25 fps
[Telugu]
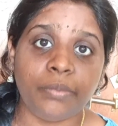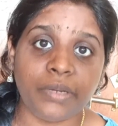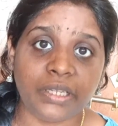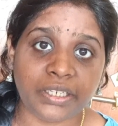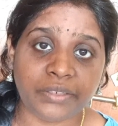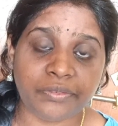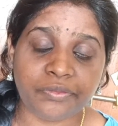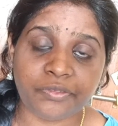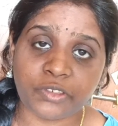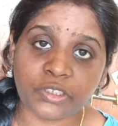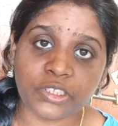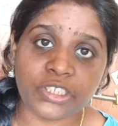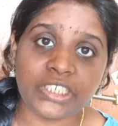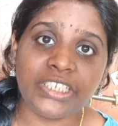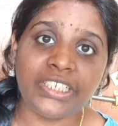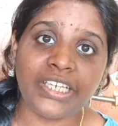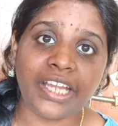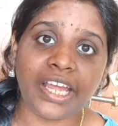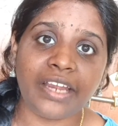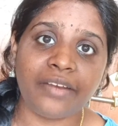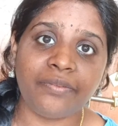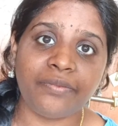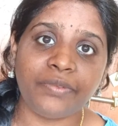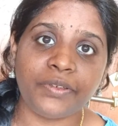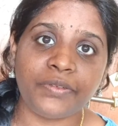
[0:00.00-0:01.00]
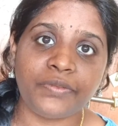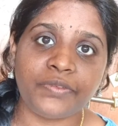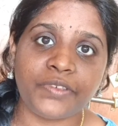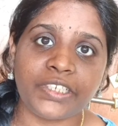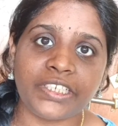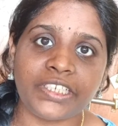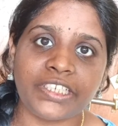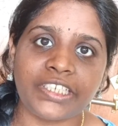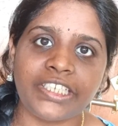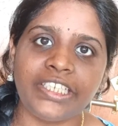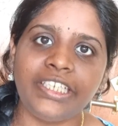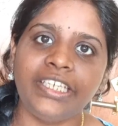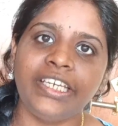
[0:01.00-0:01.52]
మరి ఫోర్టీన్ అండ్
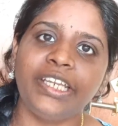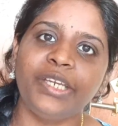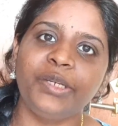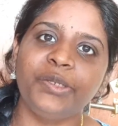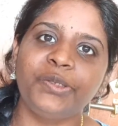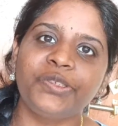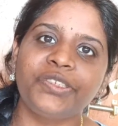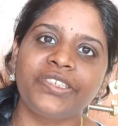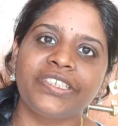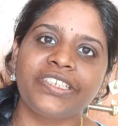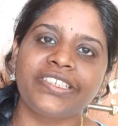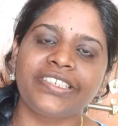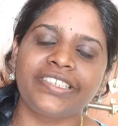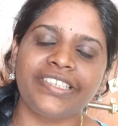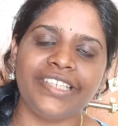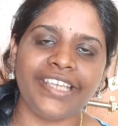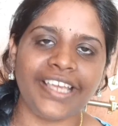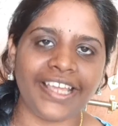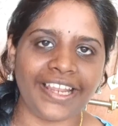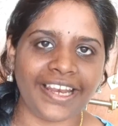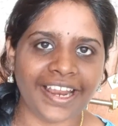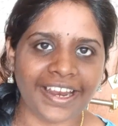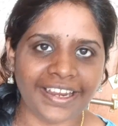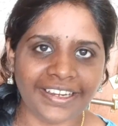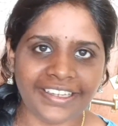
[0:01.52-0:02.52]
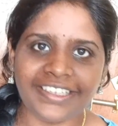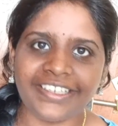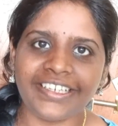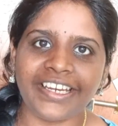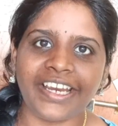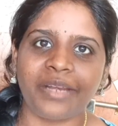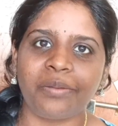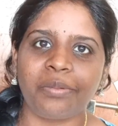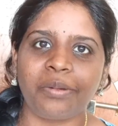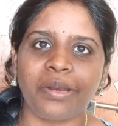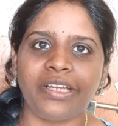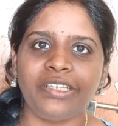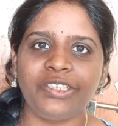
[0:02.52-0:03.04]
ఫిఫ్టీన్కి నేను వచ్చేసి ఎలాంటి
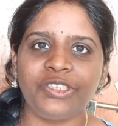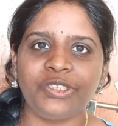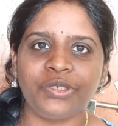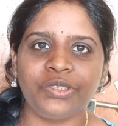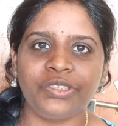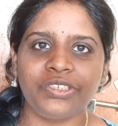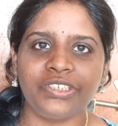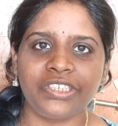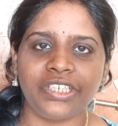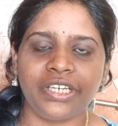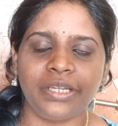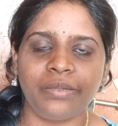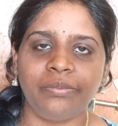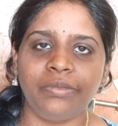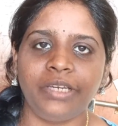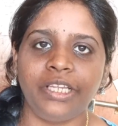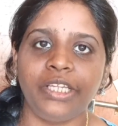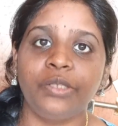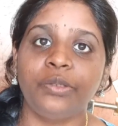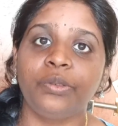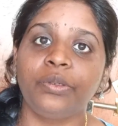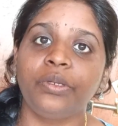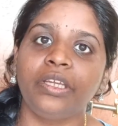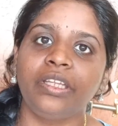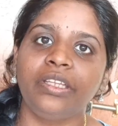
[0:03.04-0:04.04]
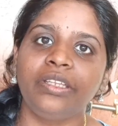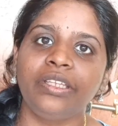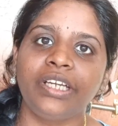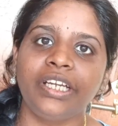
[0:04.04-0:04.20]
డైట్ ప్లాన్ చూపించడం లేదు